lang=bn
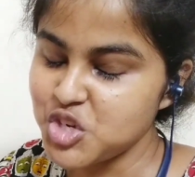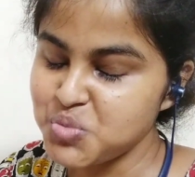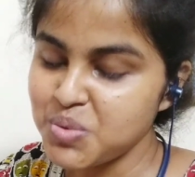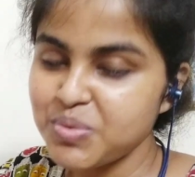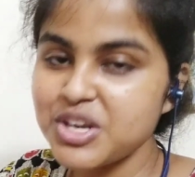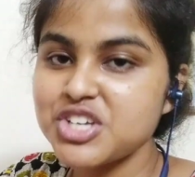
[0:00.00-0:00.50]

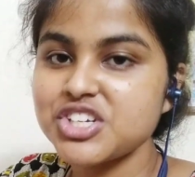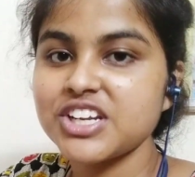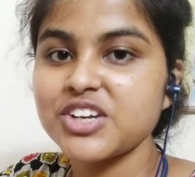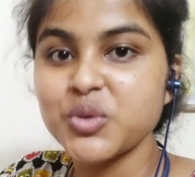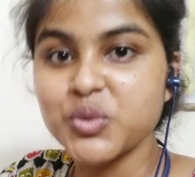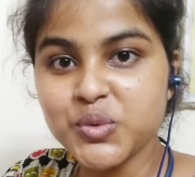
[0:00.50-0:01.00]
প্রিপারেশানে
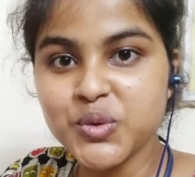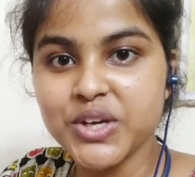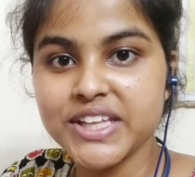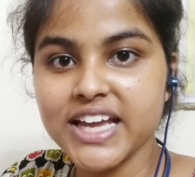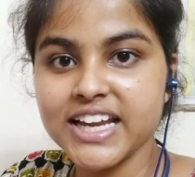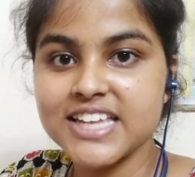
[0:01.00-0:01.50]
নতুন হয়ে
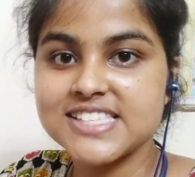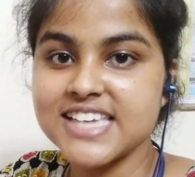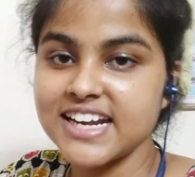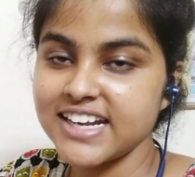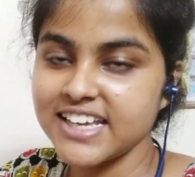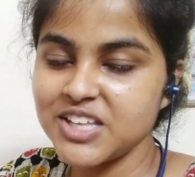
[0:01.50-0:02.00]
থাকলে
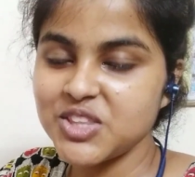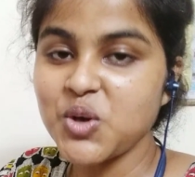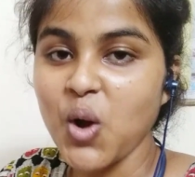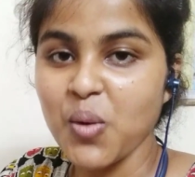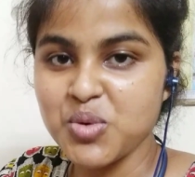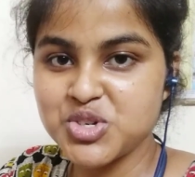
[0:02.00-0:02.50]
চ্যানেলটা কিন্তু
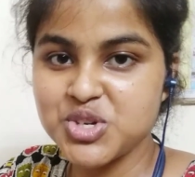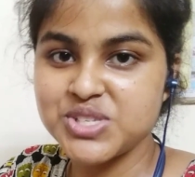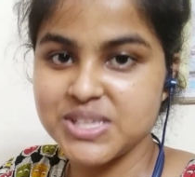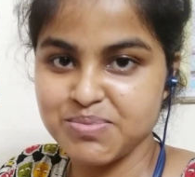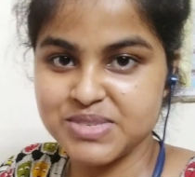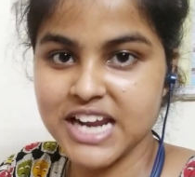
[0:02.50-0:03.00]
অবশ্যই
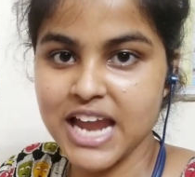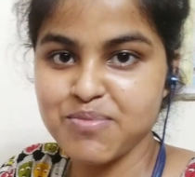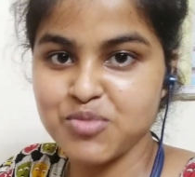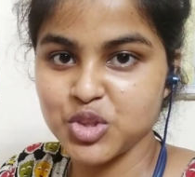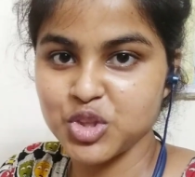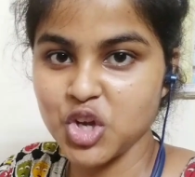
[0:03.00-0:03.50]
সাবস্ক্রাইব
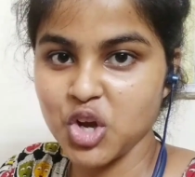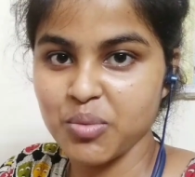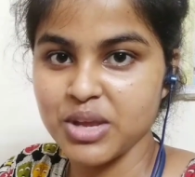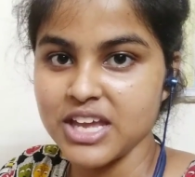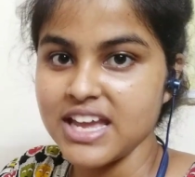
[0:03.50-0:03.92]
করতে হবে হবে